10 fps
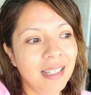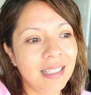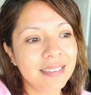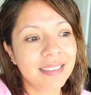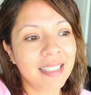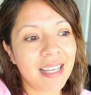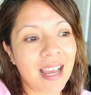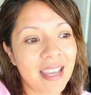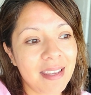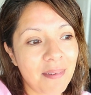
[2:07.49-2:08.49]
Así que
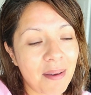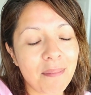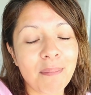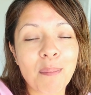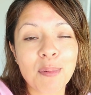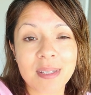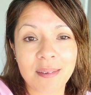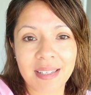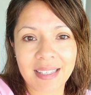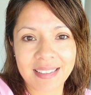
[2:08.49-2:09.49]
ahí va, vamos
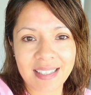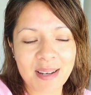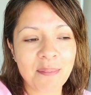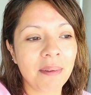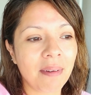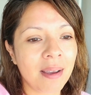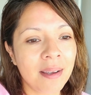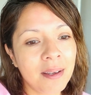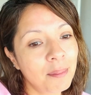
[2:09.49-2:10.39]
a ver qué tal me va.